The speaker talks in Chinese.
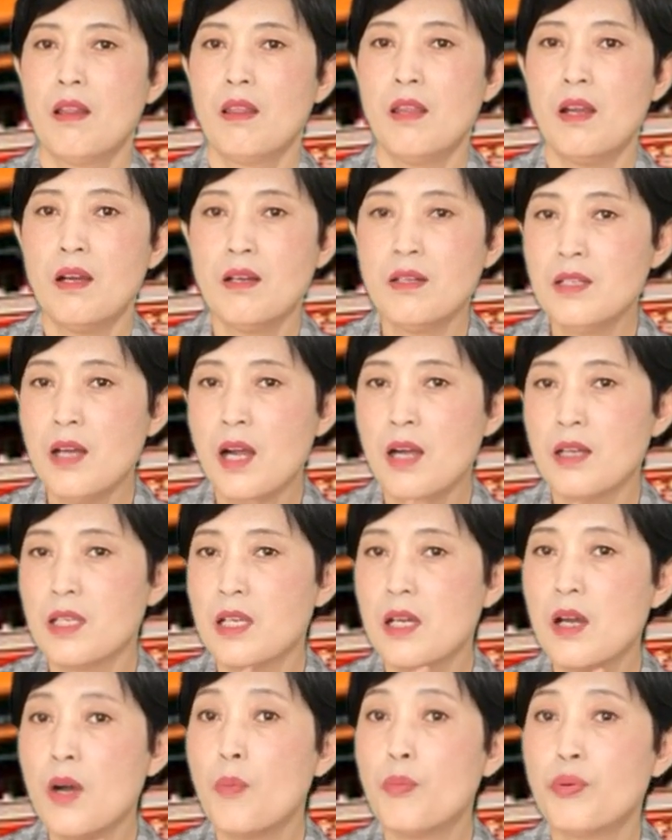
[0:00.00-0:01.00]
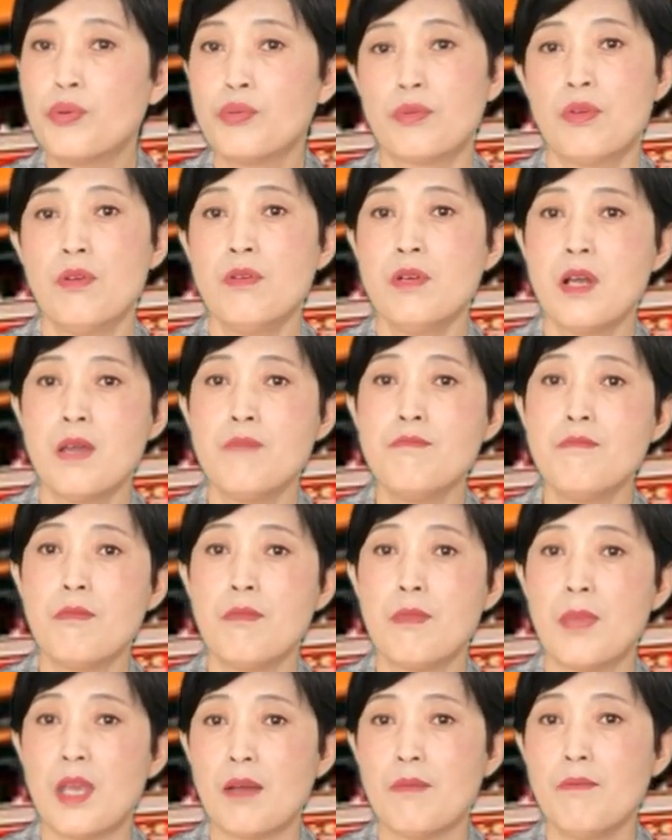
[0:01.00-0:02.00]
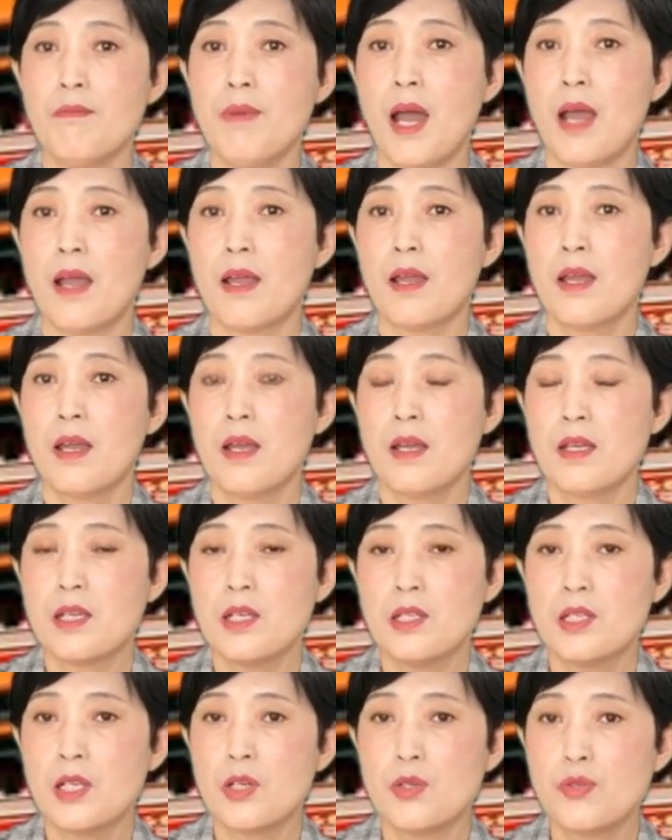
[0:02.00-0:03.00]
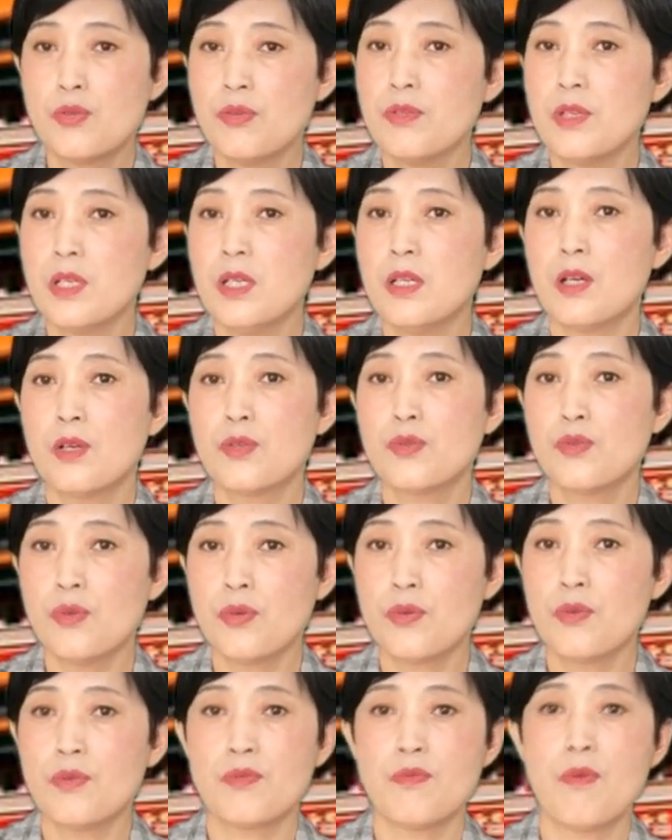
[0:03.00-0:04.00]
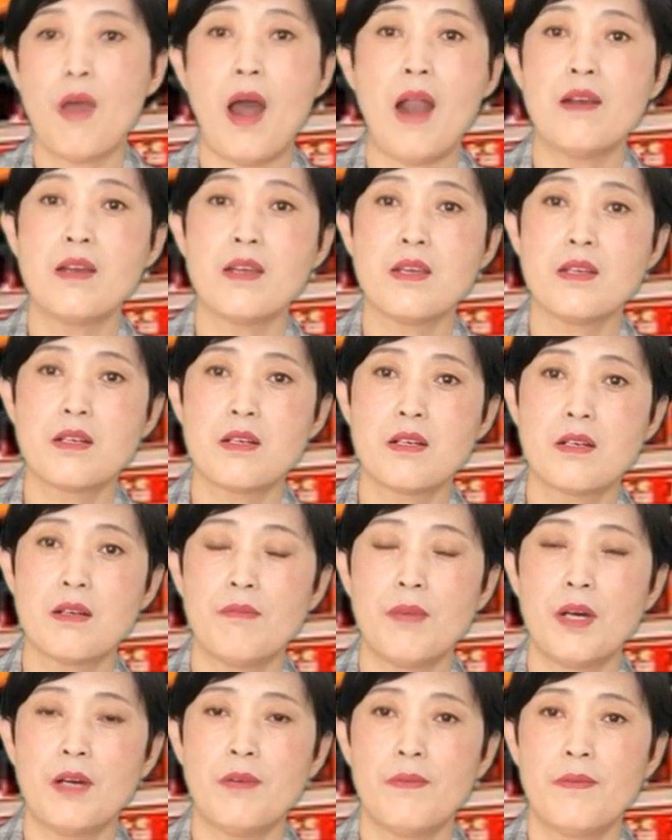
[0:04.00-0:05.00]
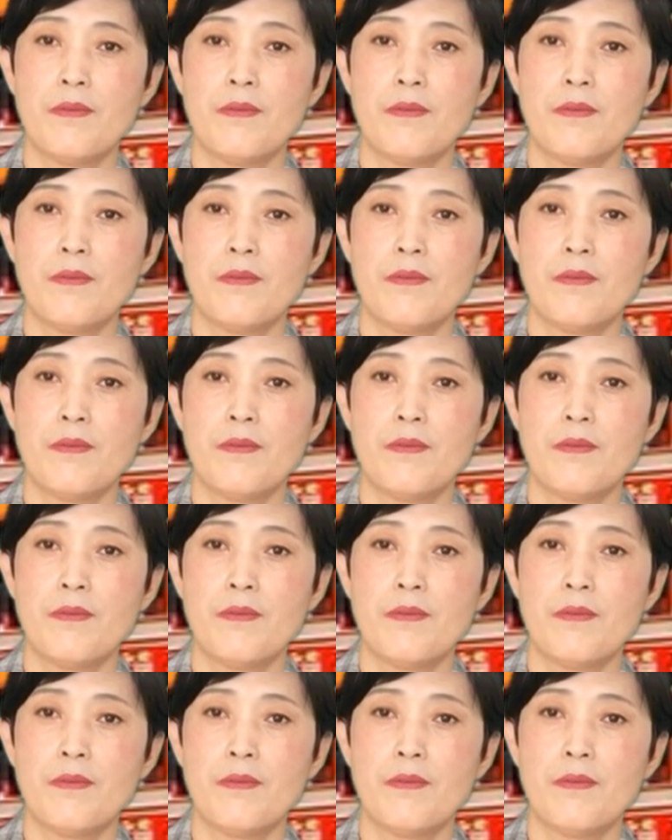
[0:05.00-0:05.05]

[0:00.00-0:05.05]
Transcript: 能让一个普通人明白你这个中医的作用原理是什么，